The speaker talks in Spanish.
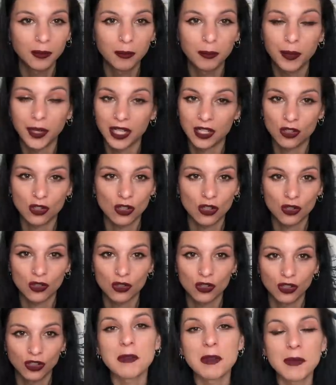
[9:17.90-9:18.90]

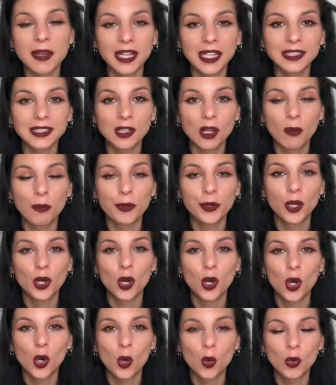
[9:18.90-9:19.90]
preciosos. Mi madre se
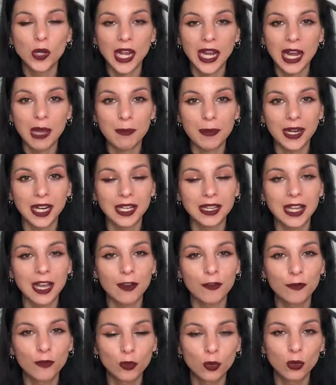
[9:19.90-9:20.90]
compró una de las paletas
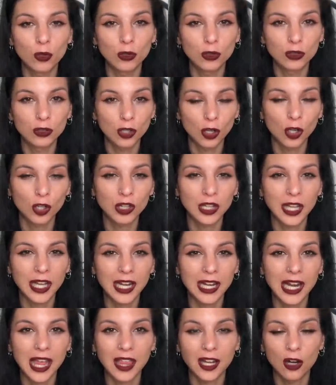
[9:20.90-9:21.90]
full trote,
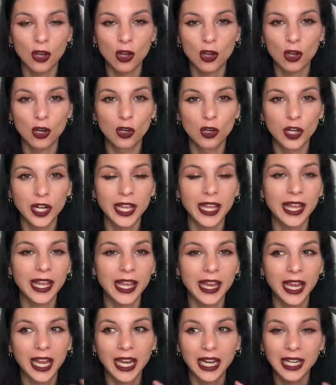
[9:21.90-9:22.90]
la de los
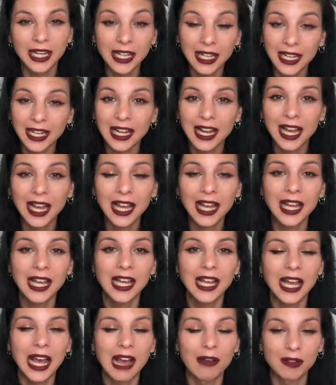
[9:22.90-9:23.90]
colores lilas,
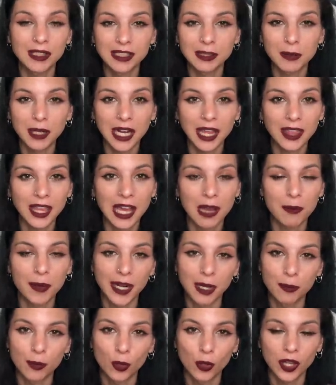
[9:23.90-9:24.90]
a ver si me la deja
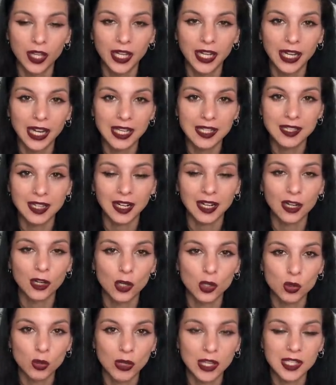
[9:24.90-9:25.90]
para poder hacerles
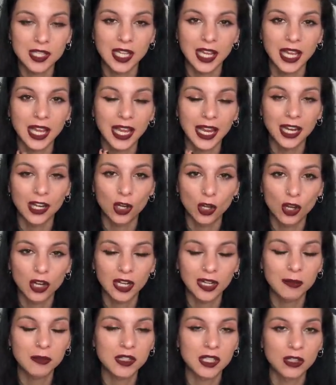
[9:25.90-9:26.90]
los swatches en los
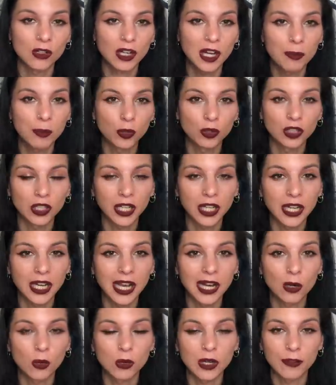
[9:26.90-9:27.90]
clips, si no les pondré
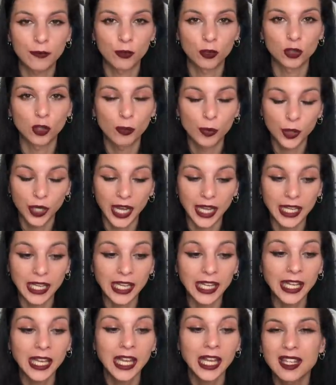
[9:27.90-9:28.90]
alguna foto por
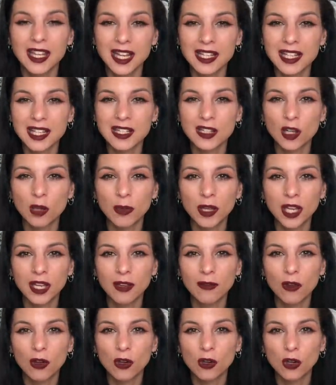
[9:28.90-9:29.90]
aquí. Y ese, si no me
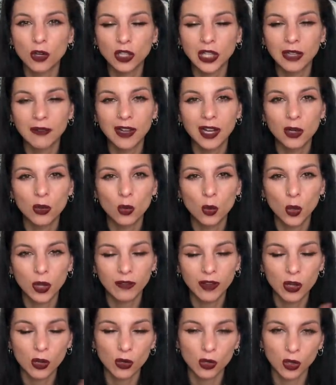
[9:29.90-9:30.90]
equivoco, costaba
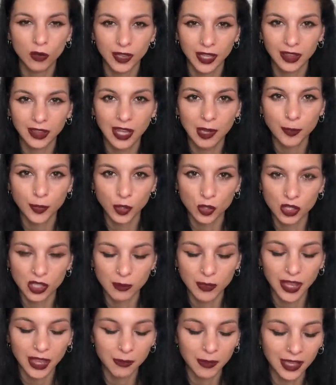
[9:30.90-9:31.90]
9,90
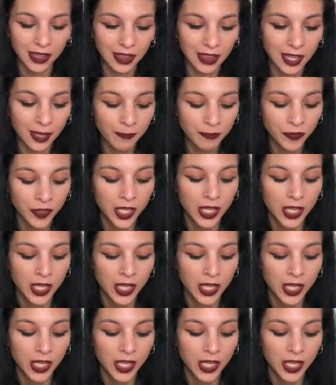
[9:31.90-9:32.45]
aproximadamente